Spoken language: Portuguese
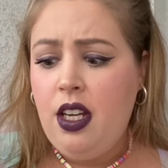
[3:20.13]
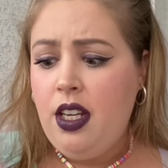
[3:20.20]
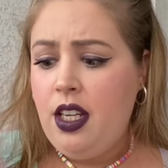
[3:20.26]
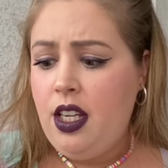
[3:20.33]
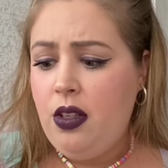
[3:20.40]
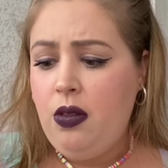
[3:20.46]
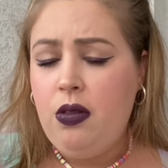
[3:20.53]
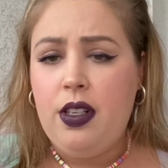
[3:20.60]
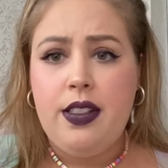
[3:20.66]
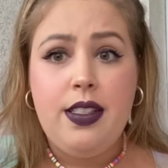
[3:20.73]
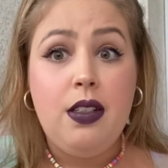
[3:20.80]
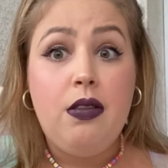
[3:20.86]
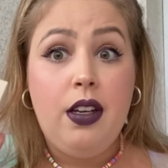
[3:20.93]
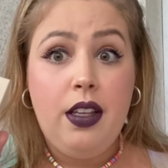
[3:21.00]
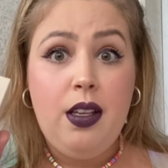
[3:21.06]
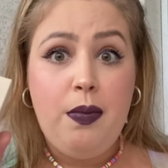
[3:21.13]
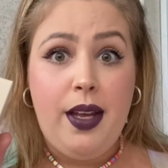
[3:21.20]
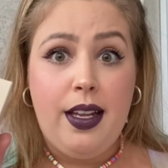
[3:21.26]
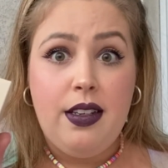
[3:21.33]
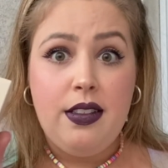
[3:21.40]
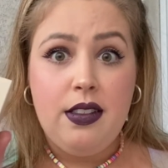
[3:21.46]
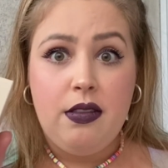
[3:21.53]
que dura 50
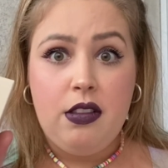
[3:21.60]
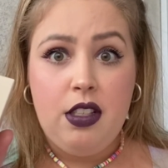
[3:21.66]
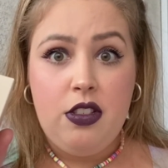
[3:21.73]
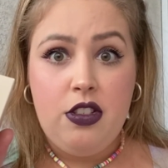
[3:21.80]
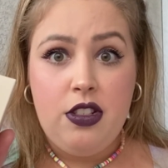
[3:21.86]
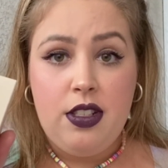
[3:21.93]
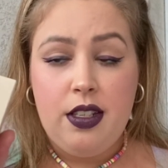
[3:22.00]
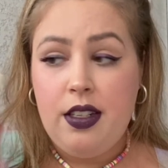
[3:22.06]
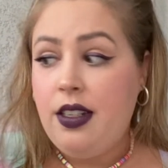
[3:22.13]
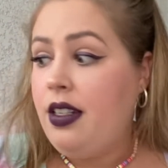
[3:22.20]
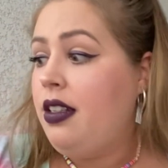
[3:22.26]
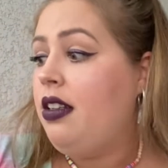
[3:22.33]
ml, não quis dizer.